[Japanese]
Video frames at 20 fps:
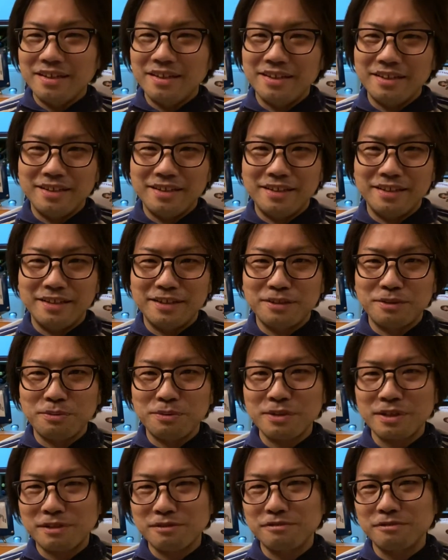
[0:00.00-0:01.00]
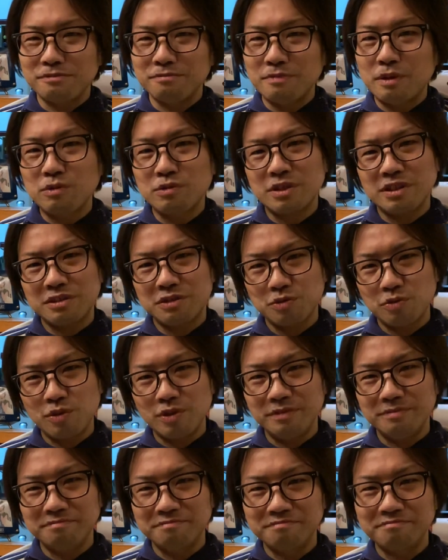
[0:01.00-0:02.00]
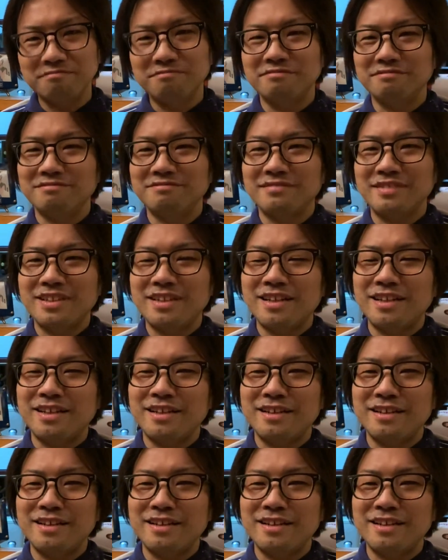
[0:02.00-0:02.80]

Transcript: えー、とにかく真央ちゃんすごいいや